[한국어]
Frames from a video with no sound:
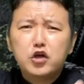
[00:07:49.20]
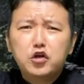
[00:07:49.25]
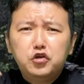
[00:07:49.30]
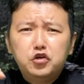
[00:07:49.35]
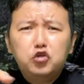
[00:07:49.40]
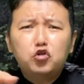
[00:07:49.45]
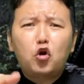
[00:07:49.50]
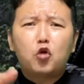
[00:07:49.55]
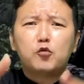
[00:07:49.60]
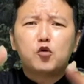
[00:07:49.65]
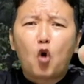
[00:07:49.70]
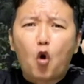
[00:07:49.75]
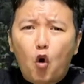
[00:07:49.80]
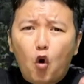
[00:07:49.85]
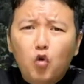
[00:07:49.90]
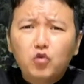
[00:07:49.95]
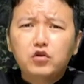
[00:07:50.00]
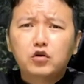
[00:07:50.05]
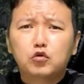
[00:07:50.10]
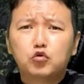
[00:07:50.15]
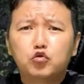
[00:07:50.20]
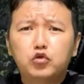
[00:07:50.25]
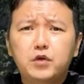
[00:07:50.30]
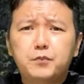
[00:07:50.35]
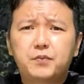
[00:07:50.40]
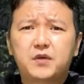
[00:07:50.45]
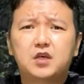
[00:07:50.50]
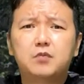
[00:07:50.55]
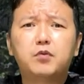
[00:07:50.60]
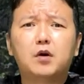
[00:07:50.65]
이놈의 온 얼굴이
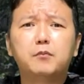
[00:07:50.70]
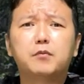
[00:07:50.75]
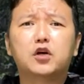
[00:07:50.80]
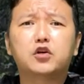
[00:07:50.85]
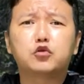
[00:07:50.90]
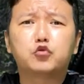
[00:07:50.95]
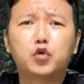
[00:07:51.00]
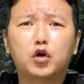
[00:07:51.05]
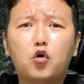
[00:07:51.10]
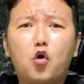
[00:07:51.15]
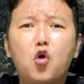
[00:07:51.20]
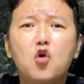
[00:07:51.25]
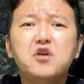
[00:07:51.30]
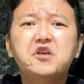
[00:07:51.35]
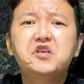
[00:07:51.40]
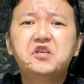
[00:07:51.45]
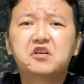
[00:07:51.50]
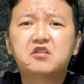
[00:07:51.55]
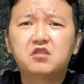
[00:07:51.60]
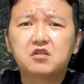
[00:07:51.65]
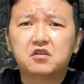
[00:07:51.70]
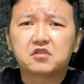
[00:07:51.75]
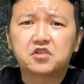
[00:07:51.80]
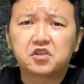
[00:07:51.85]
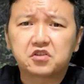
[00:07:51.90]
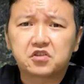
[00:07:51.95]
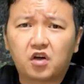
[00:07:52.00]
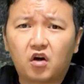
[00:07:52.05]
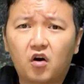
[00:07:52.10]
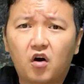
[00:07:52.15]
비범벅이 되고
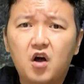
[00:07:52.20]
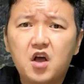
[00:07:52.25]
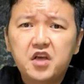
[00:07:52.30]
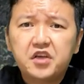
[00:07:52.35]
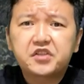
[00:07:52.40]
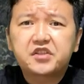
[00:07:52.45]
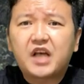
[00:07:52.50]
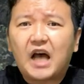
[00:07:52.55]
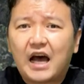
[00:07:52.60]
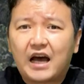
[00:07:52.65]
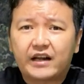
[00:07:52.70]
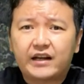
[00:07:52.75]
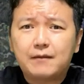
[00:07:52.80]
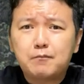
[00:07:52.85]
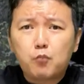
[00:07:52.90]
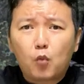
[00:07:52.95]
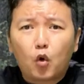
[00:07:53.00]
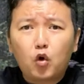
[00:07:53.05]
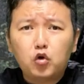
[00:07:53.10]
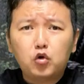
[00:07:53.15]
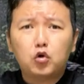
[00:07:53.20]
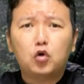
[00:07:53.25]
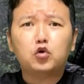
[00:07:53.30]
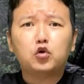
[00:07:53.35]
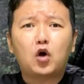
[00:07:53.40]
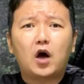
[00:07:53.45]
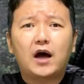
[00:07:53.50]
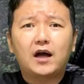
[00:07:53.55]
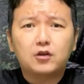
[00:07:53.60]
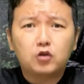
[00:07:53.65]
이그러져서 이 사람
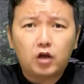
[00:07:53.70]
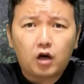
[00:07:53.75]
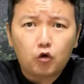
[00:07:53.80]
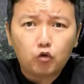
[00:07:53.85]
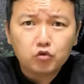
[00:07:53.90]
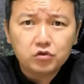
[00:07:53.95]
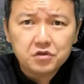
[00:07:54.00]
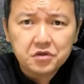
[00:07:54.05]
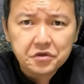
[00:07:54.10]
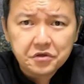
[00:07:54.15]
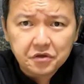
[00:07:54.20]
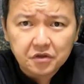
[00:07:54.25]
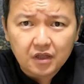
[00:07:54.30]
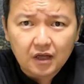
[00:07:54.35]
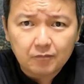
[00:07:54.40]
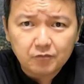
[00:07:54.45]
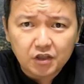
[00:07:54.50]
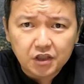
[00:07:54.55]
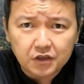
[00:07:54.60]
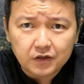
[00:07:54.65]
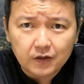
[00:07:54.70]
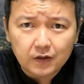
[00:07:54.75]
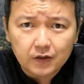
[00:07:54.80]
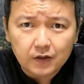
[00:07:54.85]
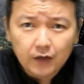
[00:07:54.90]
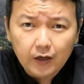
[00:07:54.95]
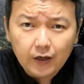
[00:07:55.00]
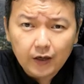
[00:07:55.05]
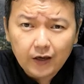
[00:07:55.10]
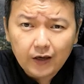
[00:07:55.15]
멀고도안 나오는 거였답니다.
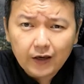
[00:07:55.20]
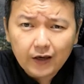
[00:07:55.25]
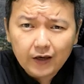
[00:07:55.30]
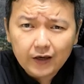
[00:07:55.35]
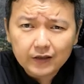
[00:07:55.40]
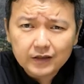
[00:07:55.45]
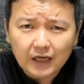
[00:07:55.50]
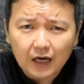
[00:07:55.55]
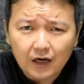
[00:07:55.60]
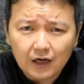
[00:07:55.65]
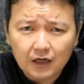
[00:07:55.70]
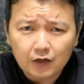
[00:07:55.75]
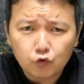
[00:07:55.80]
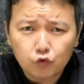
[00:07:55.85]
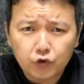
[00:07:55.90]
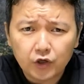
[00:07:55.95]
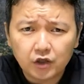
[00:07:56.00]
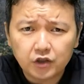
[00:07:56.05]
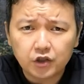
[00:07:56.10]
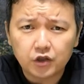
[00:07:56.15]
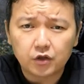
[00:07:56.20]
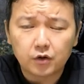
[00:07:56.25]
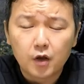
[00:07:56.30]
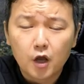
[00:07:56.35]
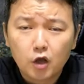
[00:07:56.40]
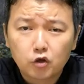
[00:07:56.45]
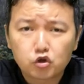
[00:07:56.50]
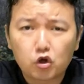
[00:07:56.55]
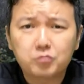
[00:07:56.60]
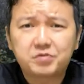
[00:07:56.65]
에헤 당하고 형님
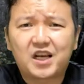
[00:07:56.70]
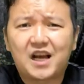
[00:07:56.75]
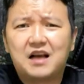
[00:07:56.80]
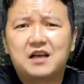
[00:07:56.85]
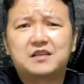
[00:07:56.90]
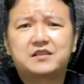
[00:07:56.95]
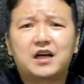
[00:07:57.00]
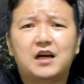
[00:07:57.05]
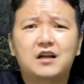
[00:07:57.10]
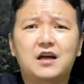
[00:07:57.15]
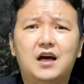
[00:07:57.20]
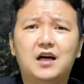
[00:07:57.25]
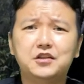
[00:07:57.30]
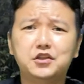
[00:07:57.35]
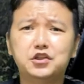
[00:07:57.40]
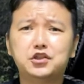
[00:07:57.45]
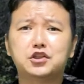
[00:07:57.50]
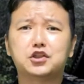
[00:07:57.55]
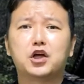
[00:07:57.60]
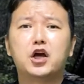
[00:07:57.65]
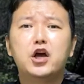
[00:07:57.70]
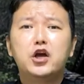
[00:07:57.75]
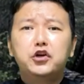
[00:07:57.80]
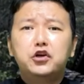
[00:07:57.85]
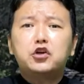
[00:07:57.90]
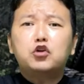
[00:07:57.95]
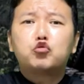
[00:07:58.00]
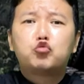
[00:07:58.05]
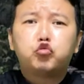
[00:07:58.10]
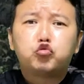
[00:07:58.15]
좀 살살 하시지
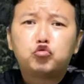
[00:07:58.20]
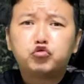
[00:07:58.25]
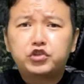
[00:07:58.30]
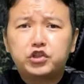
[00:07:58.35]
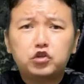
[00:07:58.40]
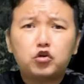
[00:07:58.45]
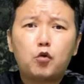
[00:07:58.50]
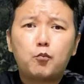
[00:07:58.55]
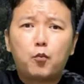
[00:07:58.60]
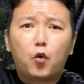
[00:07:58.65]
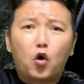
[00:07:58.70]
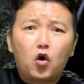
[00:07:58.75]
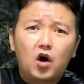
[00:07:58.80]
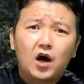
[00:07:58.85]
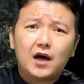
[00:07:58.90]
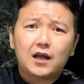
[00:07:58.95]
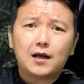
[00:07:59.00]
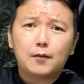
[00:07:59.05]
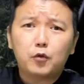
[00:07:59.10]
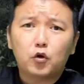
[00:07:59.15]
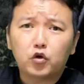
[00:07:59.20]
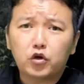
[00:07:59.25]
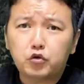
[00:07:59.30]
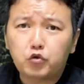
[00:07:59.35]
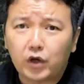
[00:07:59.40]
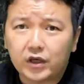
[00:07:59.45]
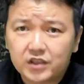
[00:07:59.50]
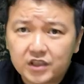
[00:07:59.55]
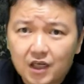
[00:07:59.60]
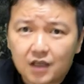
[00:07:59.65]
이게 누군지도 뭐 알아보게
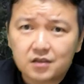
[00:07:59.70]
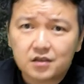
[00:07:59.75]
됐지